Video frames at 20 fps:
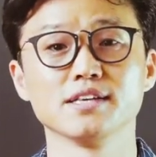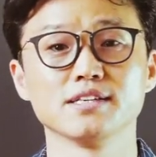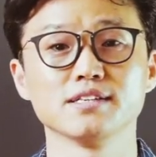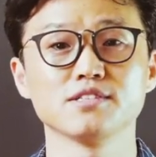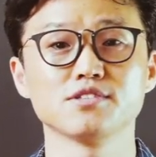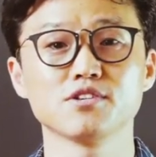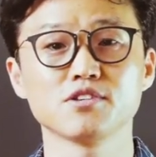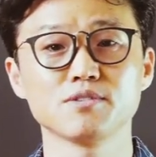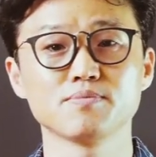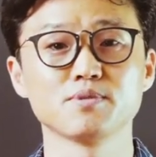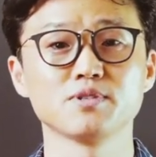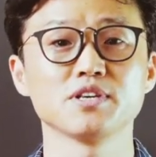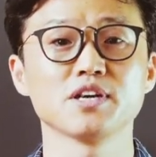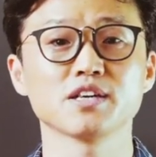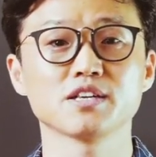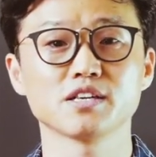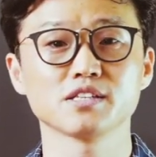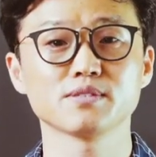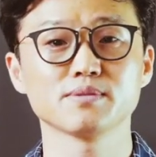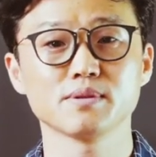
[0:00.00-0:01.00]
이성을
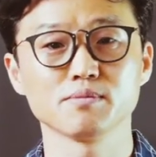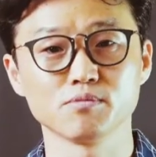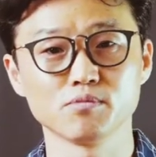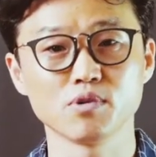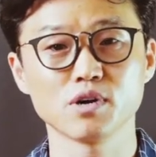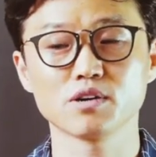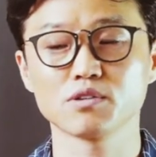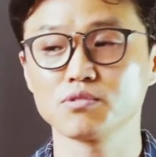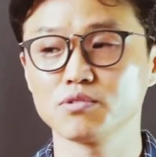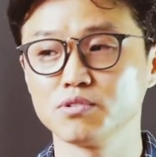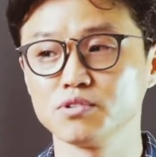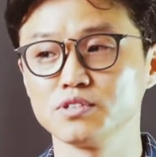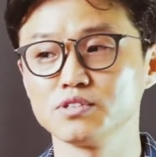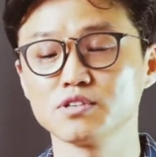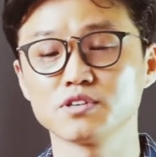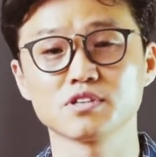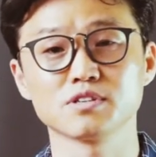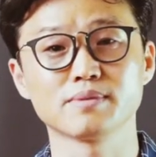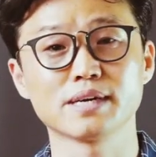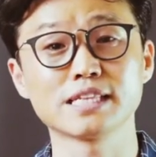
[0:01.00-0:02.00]
비하할 것 같으면 뭐하러
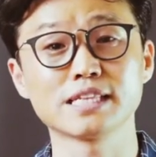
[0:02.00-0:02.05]
이성을